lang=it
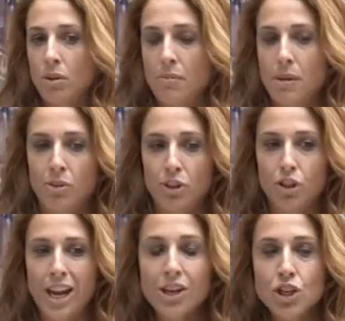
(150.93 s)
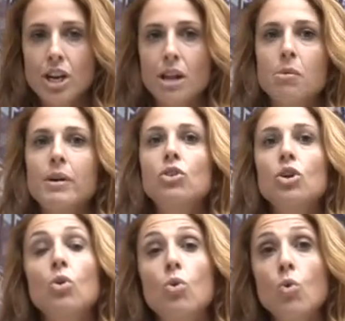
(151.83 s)
l'abbiamo fatto nascere nel
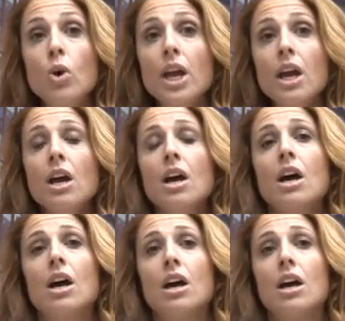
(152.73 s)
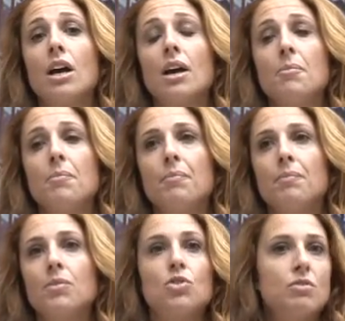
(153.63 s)
momento in cui
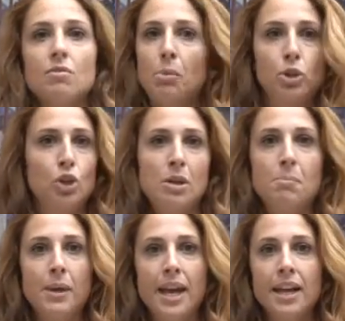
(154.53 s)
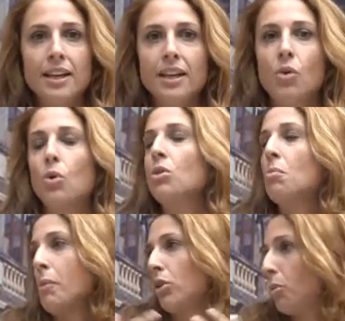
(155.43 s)
ehm, post Olimpiadi, quindi un
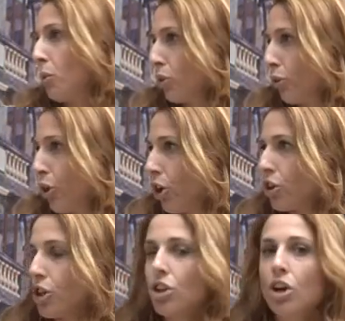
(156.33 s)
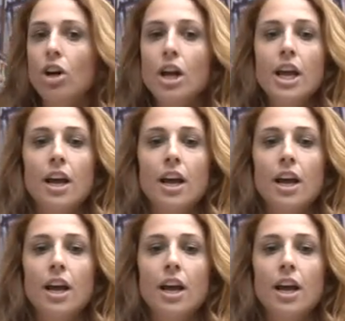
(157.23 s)
momento molto florido,